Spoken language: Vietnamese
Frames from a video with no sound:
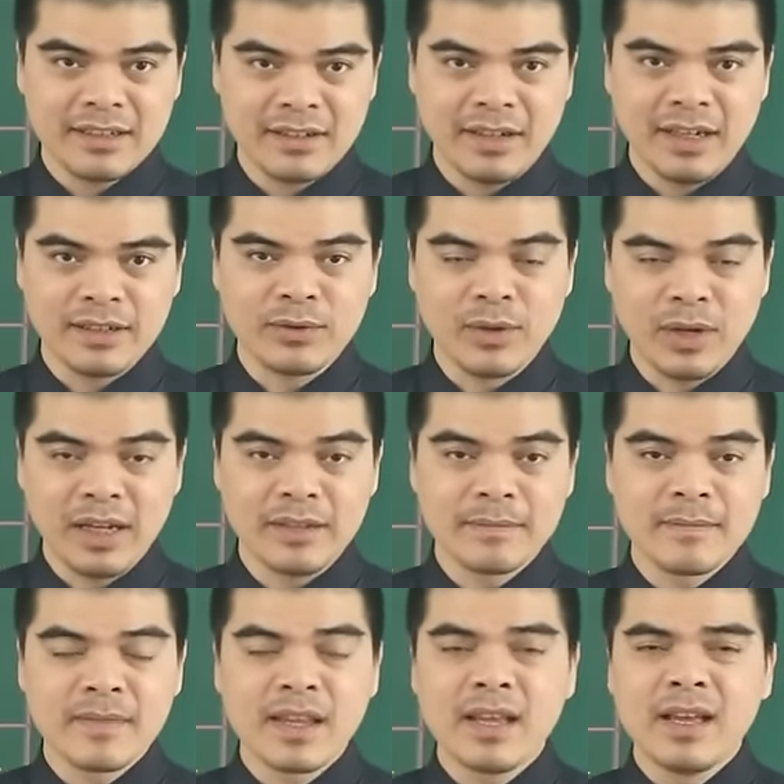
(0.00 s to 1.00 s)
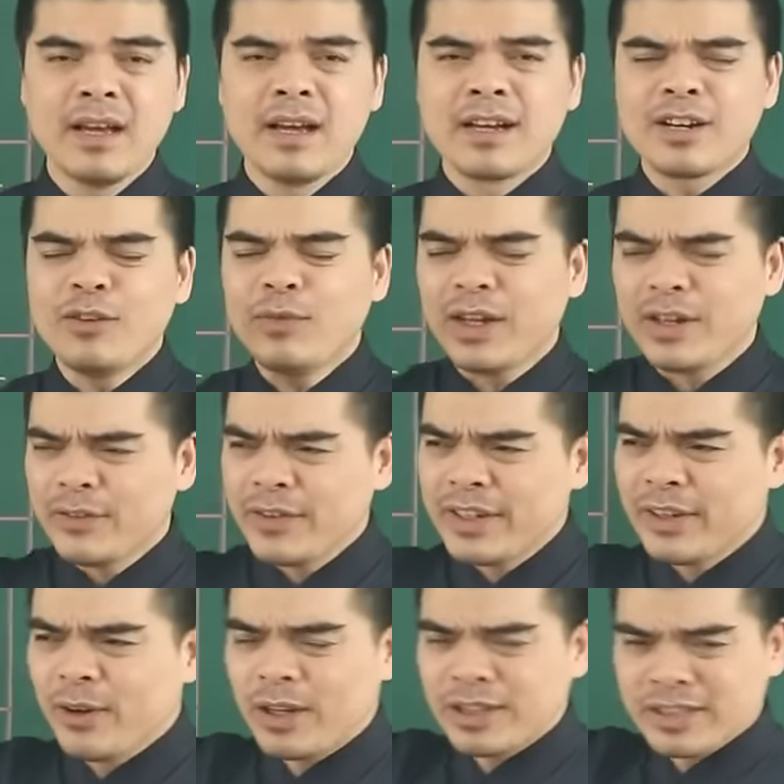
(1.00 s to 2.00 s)
Đó, đúng không ạ? Không phải là
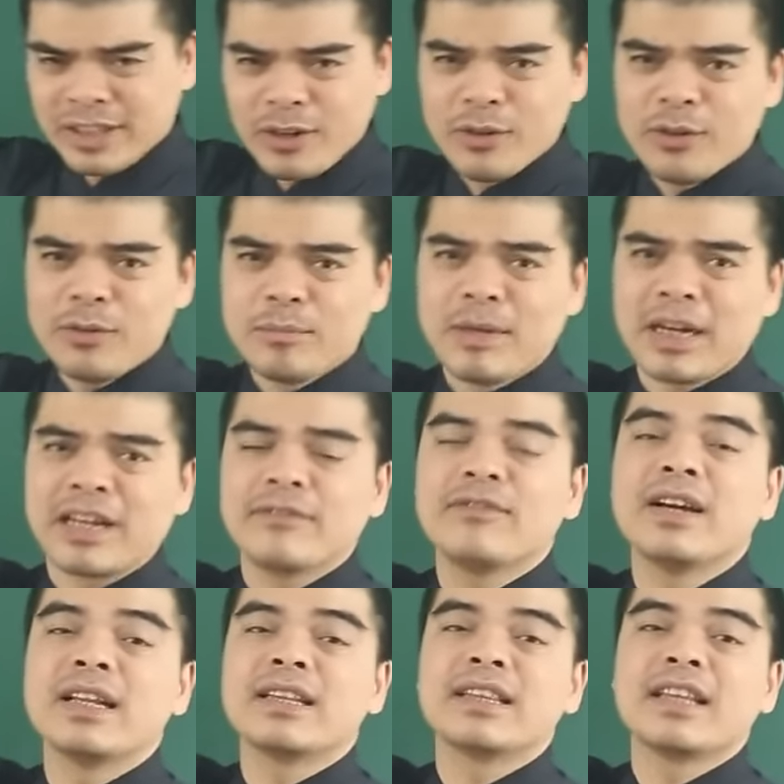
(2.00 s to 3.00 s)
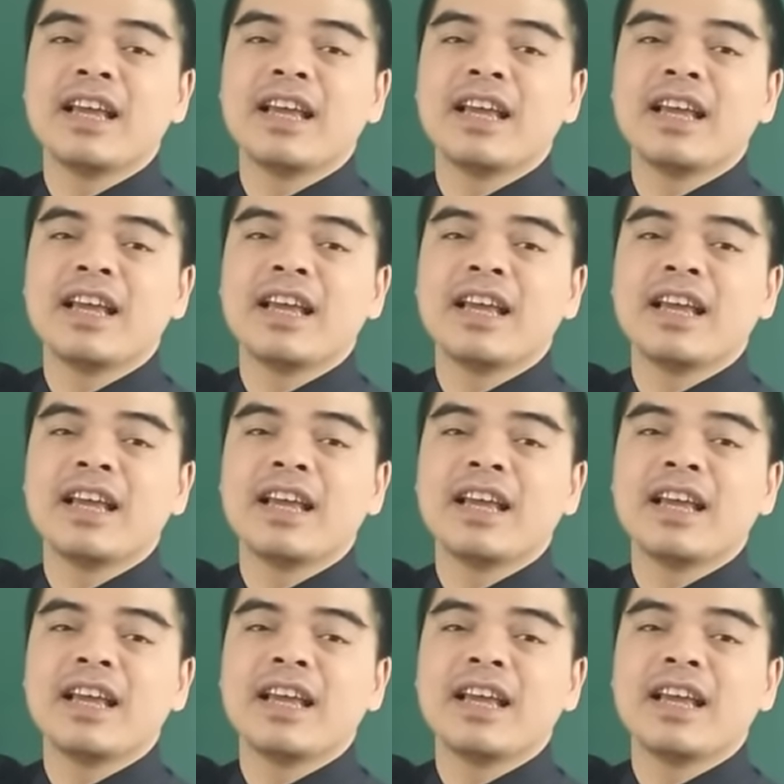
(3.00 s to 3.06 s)
vì họ xấu mà cái vận